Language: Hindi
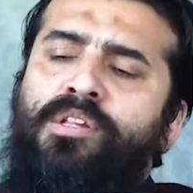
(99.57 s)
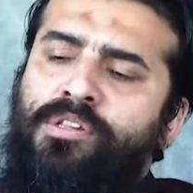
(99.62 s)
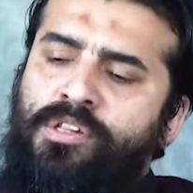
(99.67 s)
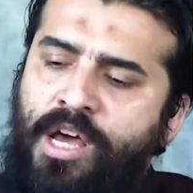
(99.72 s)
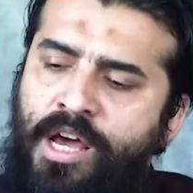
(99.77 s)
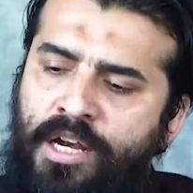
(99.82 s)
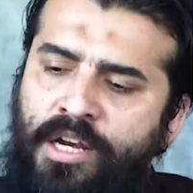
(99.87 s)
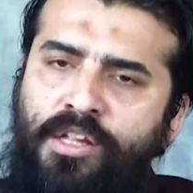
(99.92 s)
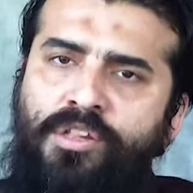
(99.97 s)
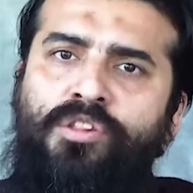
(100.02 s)

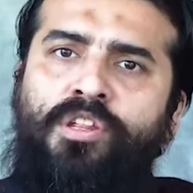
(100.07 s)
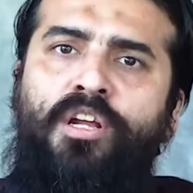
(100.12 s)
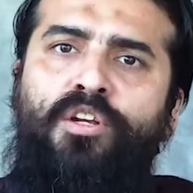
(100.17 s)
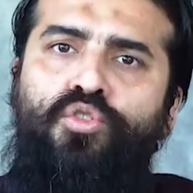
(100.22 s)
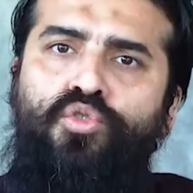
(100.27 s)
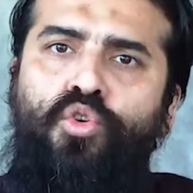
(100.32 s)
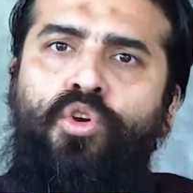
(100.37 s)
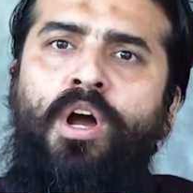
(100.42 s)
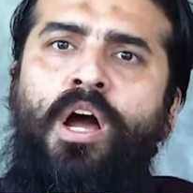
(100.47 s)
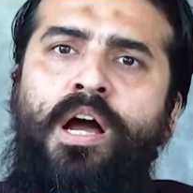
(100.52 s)
सारे सर
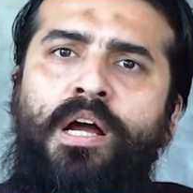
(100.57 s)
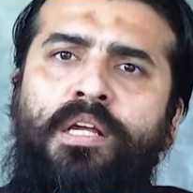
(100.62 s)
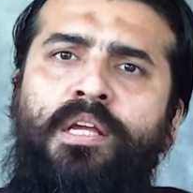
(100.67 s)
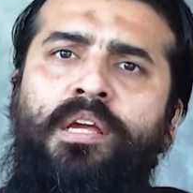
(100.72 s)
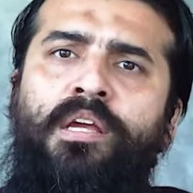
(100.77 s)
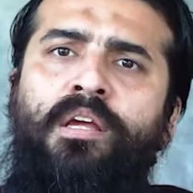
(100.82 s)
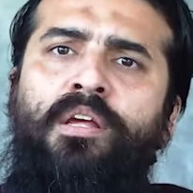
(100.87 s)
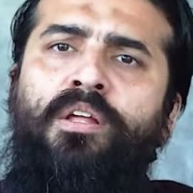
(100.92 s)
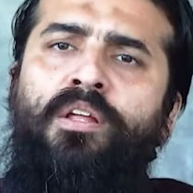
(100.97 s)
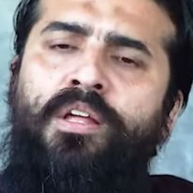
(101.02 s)
झुका
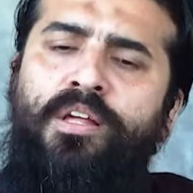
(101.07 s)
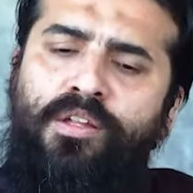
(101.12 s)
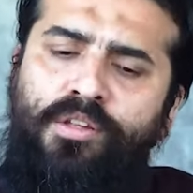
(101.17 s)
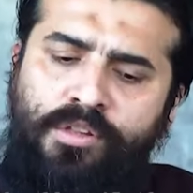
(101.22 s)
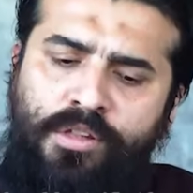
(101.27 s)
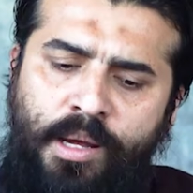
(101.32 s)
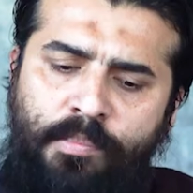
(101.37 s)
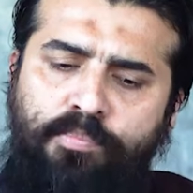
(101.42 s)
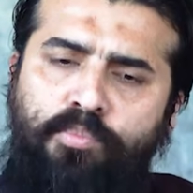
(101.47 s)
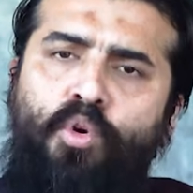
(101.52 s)
के
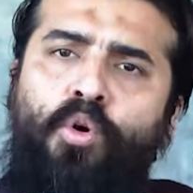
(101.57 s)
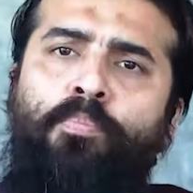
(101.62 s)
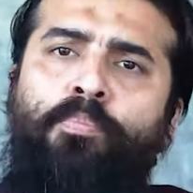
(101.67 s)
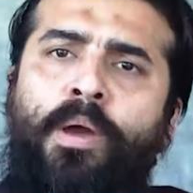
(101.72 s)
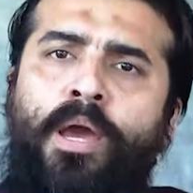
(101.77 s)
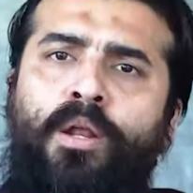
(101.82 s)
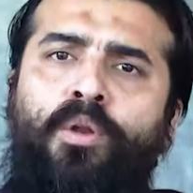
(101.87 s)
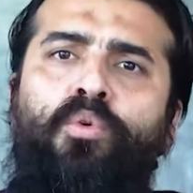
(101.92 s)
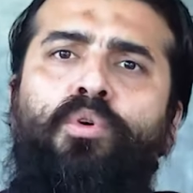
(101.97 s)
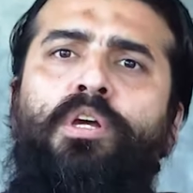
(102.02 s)
सबको
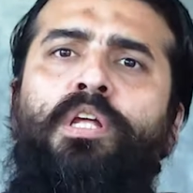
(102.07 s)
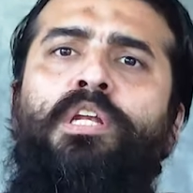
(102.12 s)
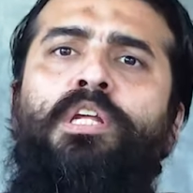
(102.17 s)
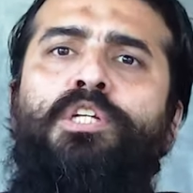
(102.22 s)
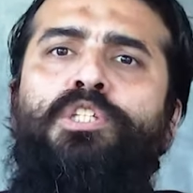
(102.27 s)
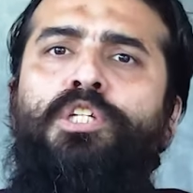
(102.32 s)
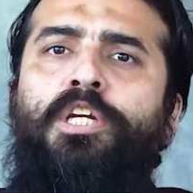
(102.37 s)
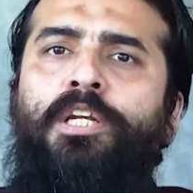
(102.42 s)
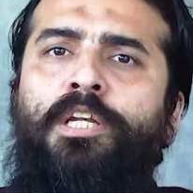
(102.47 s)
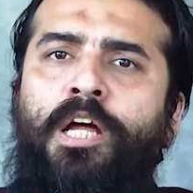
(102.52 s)
पैरों के
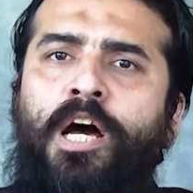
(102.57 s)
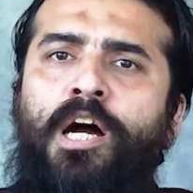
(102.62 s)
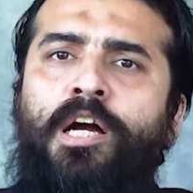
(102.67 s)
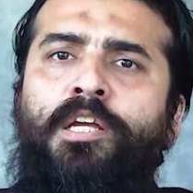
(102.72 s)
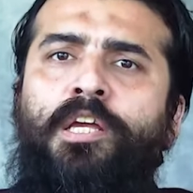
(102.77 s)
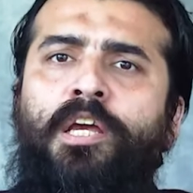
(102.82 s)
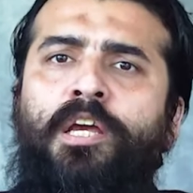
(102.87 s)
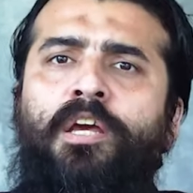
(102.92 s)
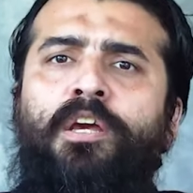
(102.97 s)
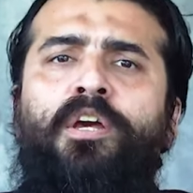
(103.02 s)
नीचे ला
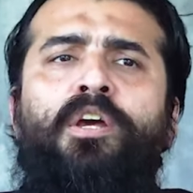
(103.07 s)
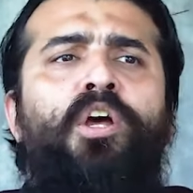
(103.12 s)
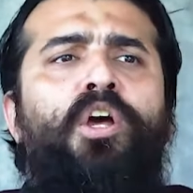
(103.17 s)
के